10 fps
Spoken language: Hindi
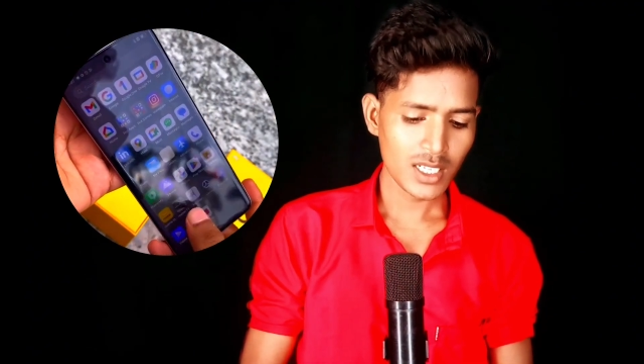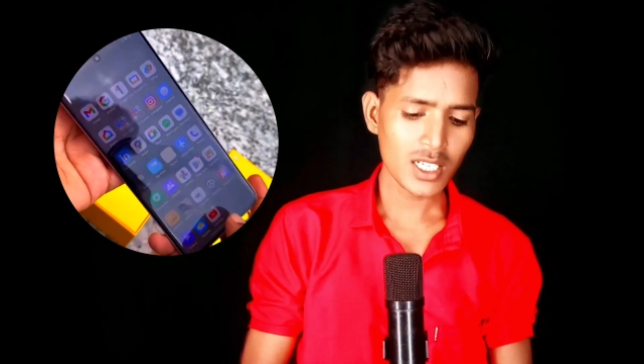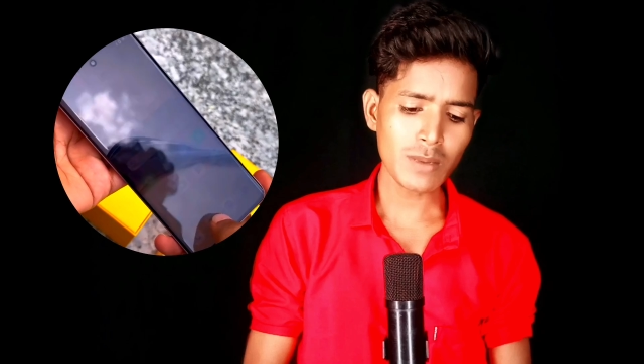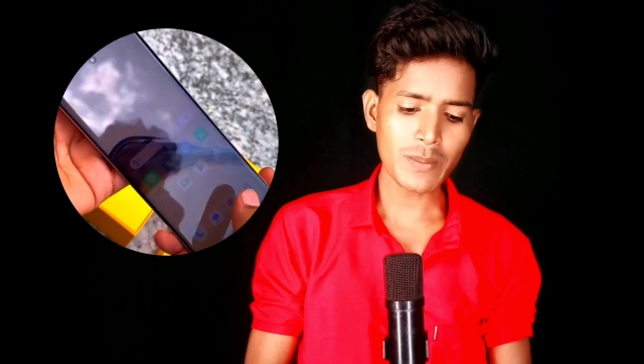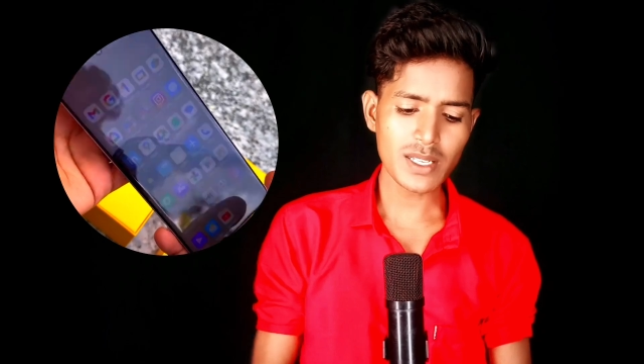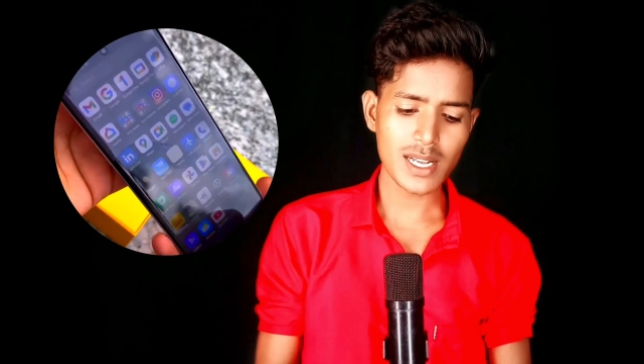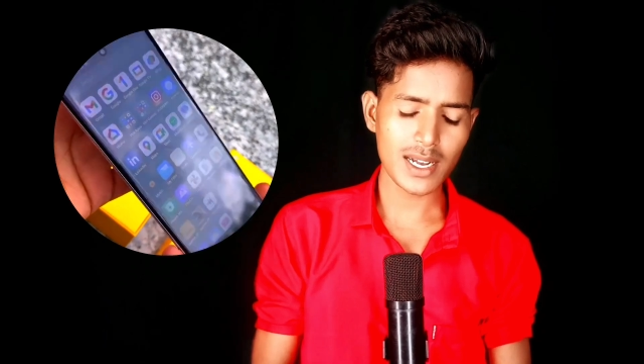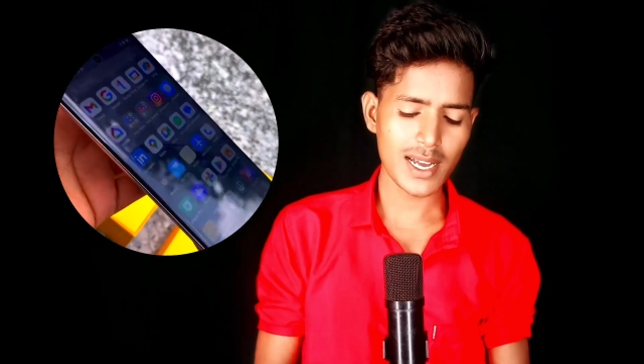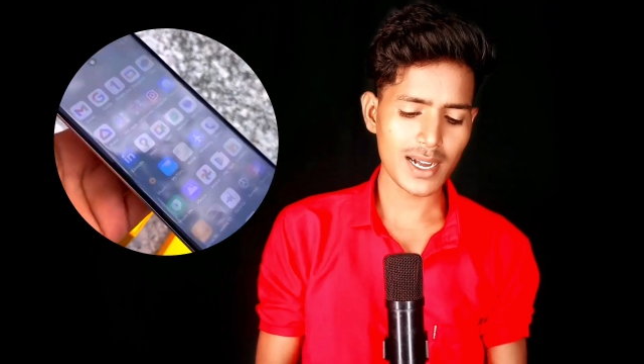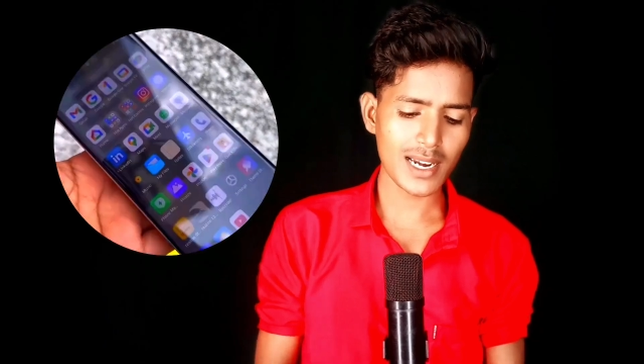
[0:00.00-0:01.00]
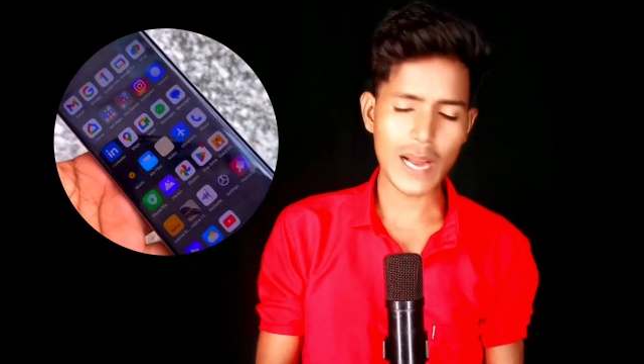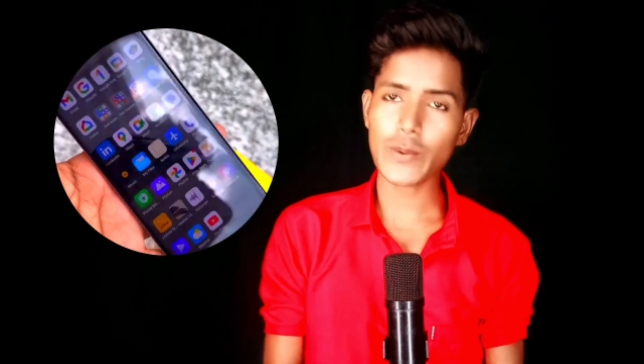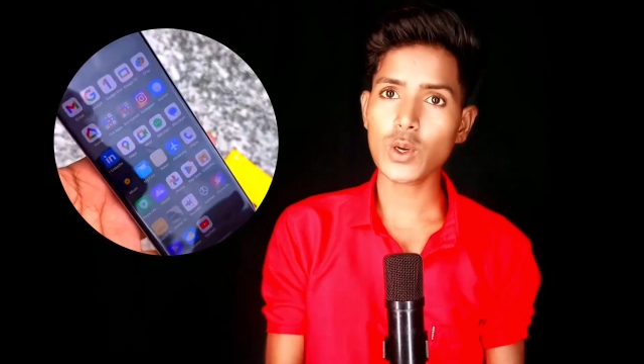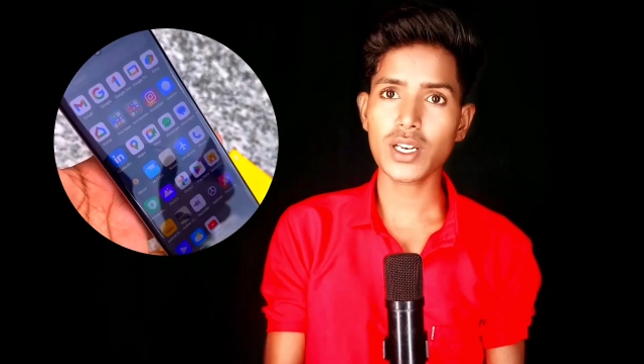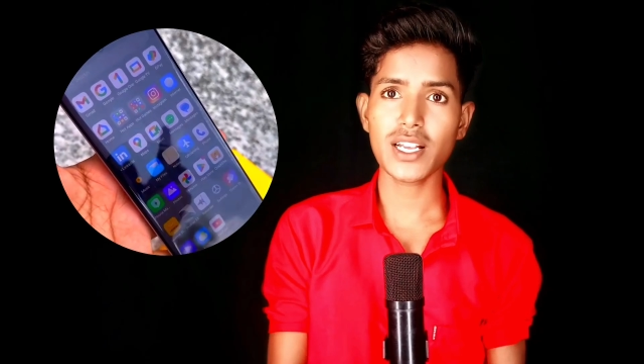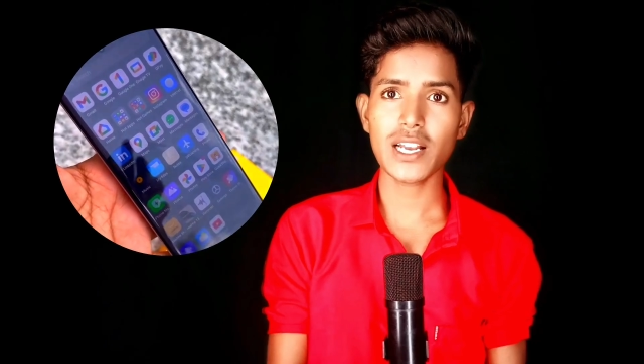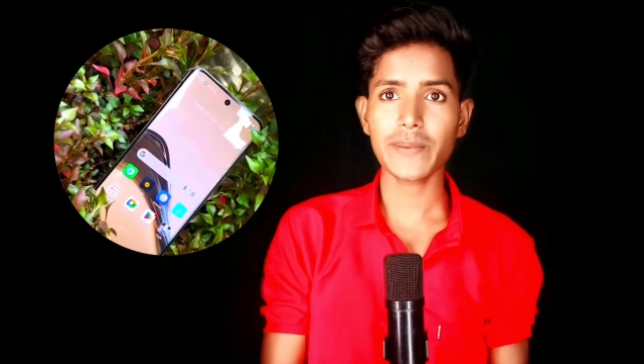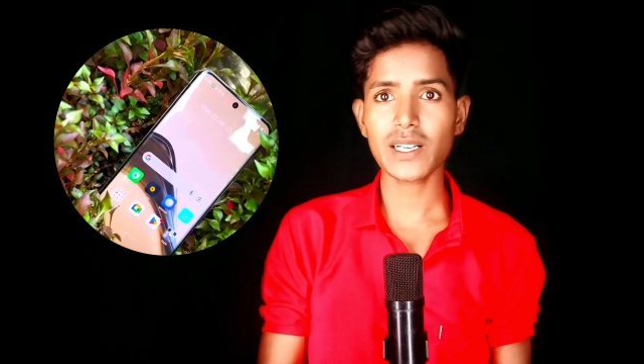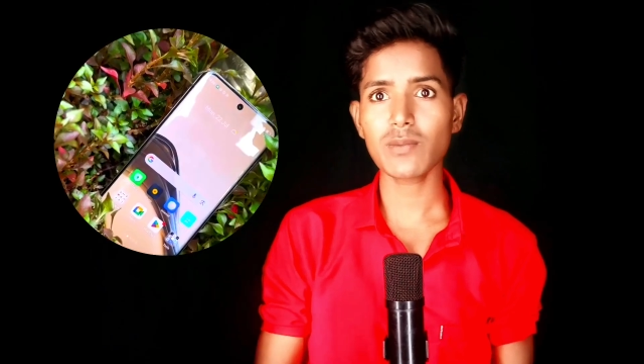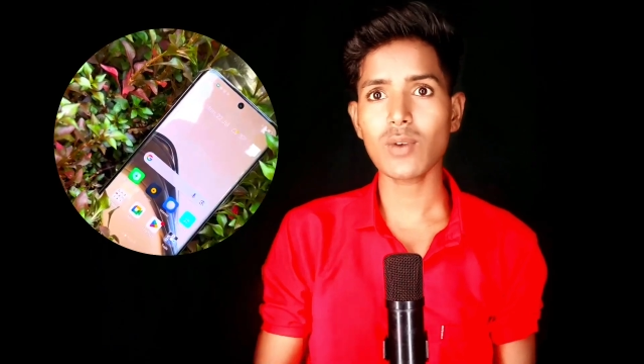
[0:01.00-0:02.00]
सच में मज़ा आ गया अगर आप लोग
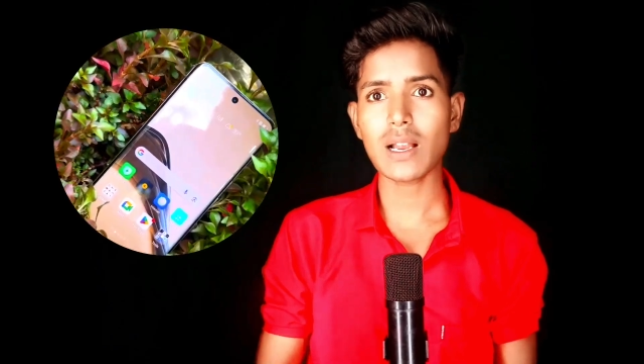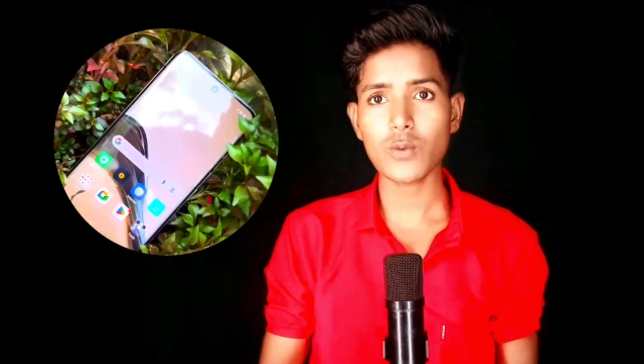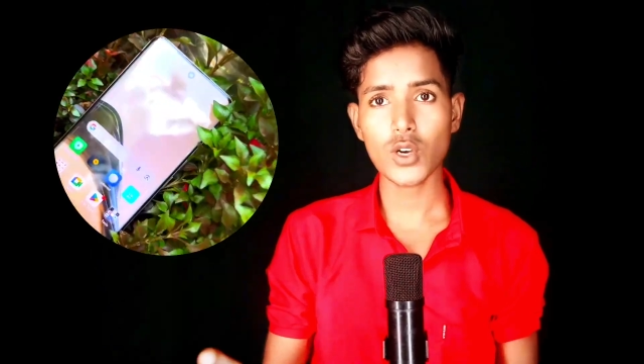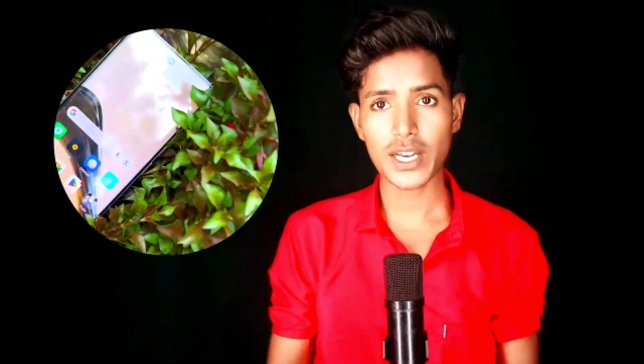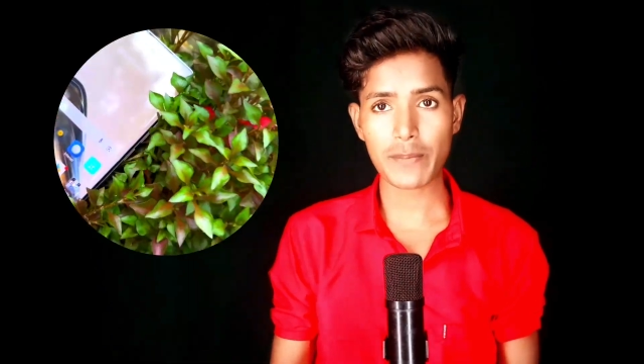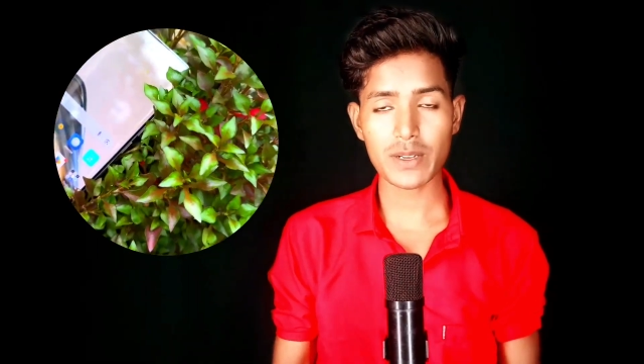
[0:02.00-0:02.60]
रियलमी के मोबाइल फ़ोन लेना